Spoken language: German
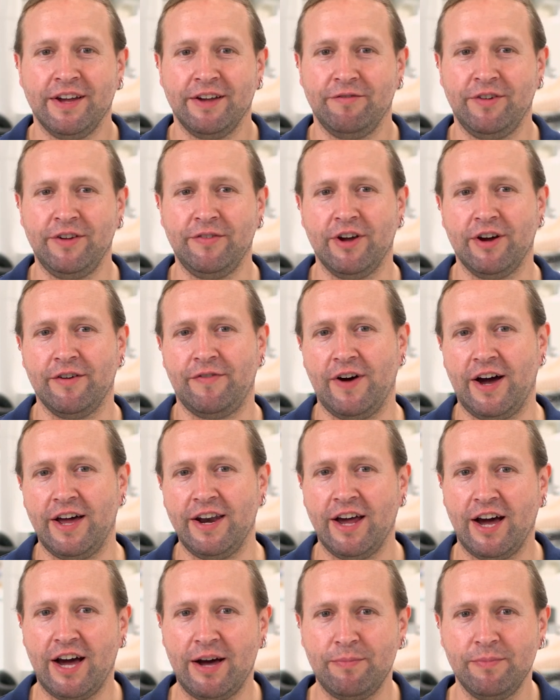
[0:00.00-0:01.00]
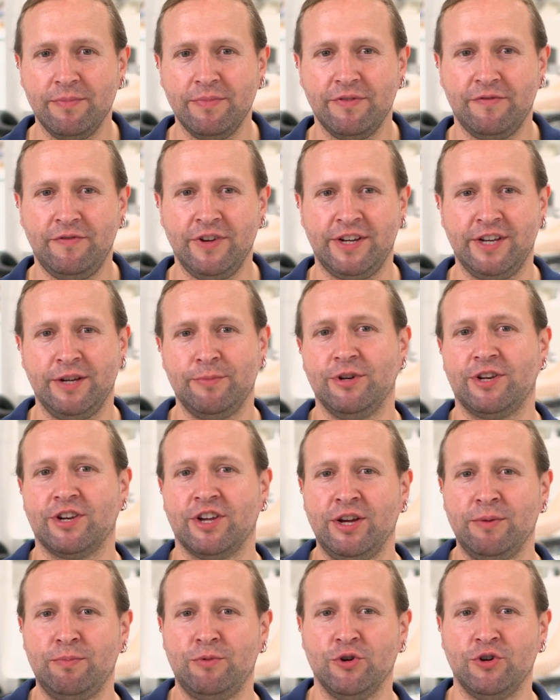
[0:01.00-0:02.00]
Wie wir erfahren haben, wird Ihr
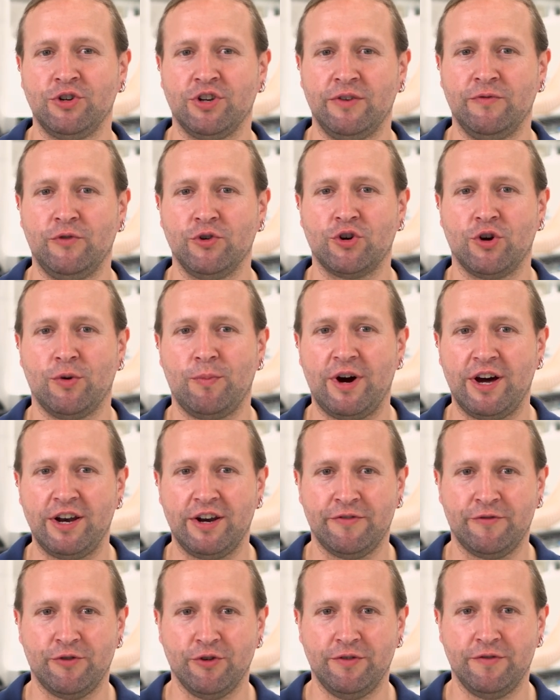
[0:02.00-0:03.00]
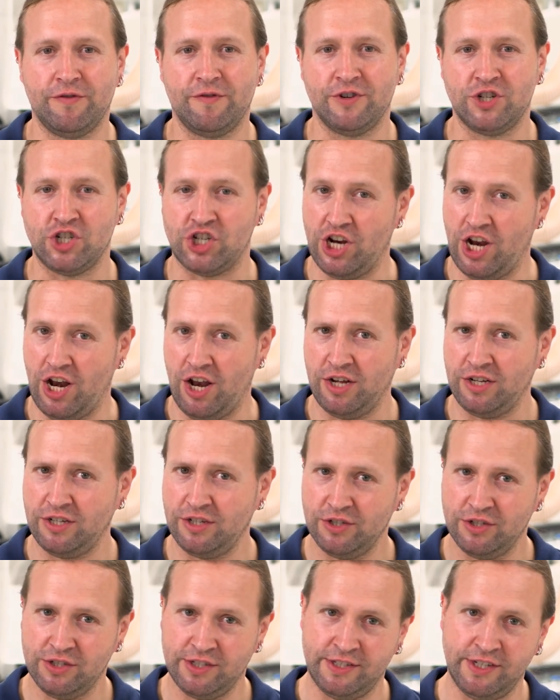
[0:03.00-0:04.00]
Betrieb durch den Wood Commander 5 schneller,
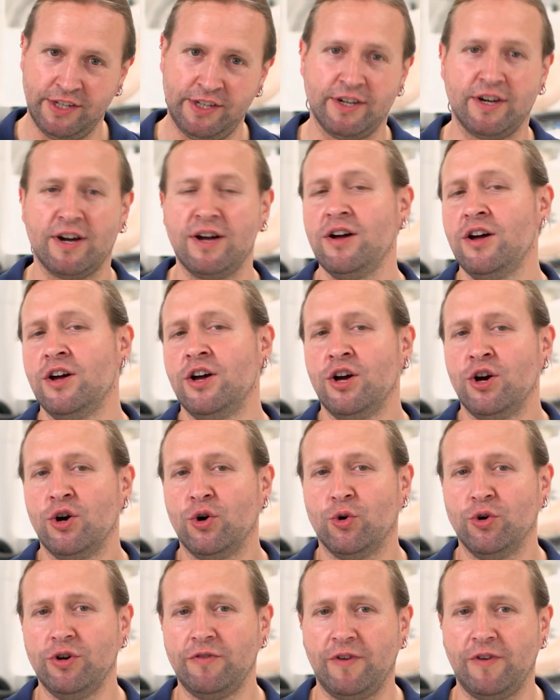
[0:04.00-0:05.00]
sicherer und